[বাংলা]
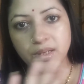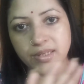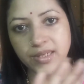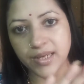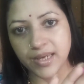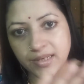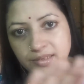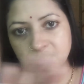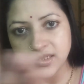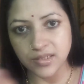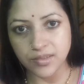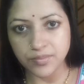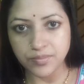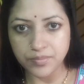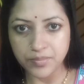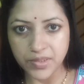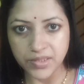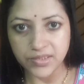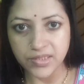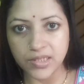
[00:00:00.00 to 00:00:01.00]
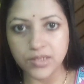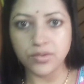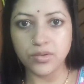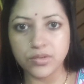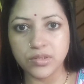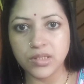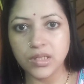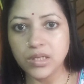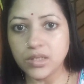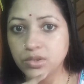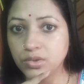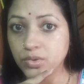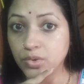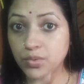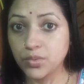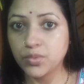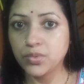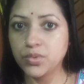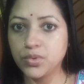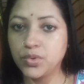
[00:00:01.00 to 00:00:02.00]
তোমাদের কাছে প্রেজেন্ট করতে
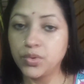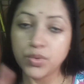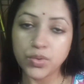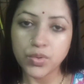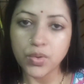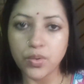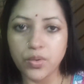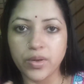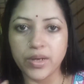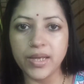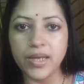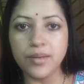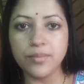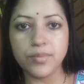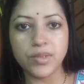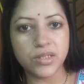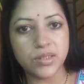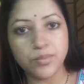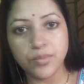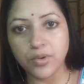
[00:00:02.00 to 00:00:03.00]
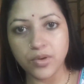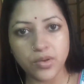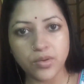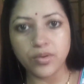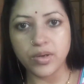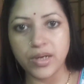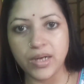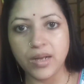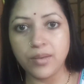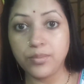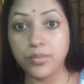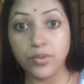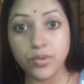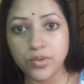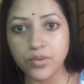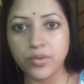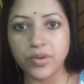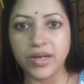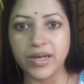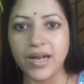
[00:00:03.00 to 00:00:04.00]
ছোট্ট করে বেশি বড় করে না
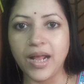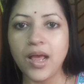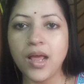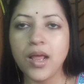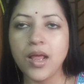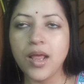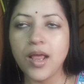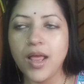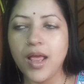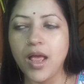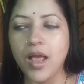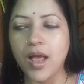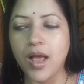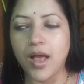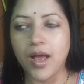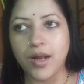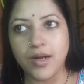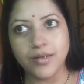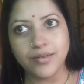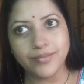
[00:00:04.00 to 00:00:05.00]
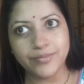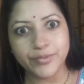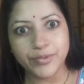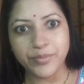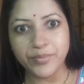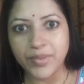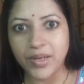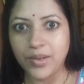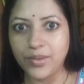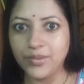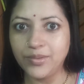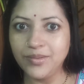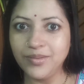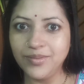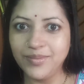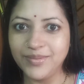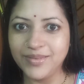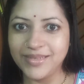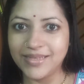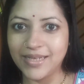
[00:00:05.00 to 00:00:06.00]
বোর করে না আর তোমরাও
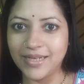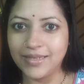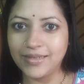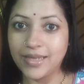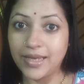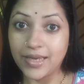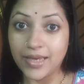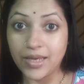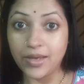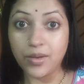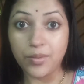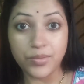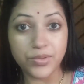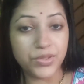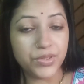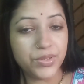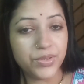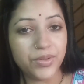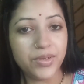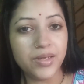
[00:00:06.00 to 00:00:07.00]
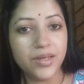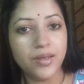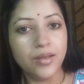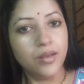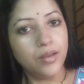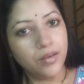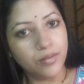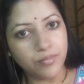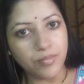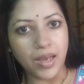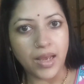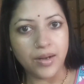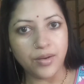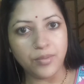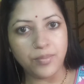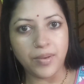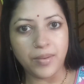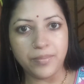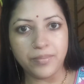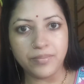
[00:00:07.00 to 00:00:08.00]
সে দেখে অবশ্যই
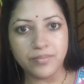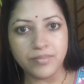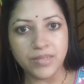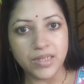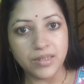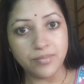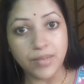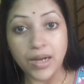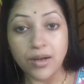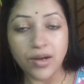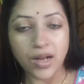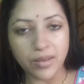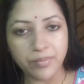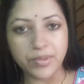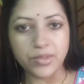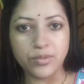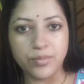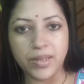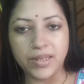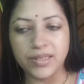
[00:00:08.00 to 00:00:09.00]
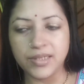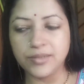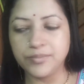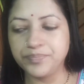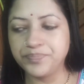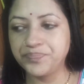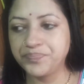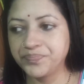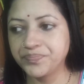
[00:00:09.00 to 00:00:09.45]
ভালো মানে ভালো লাগবে তোমাদের